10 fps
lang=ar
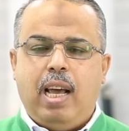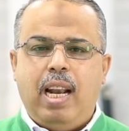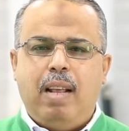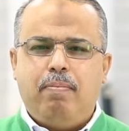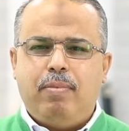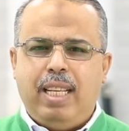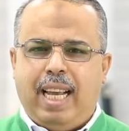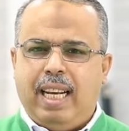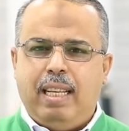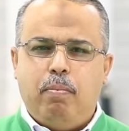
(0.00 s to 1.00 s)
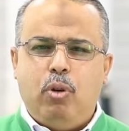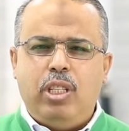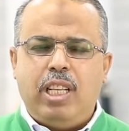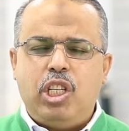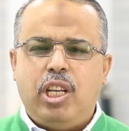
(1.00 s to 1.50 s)
الم يعني
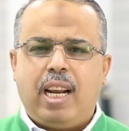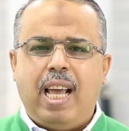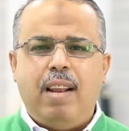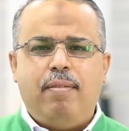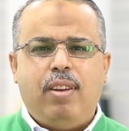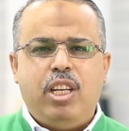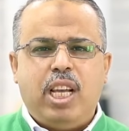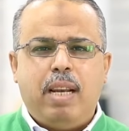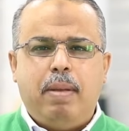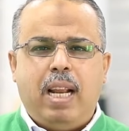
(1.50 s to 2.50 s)
منتشر، الم في الجانب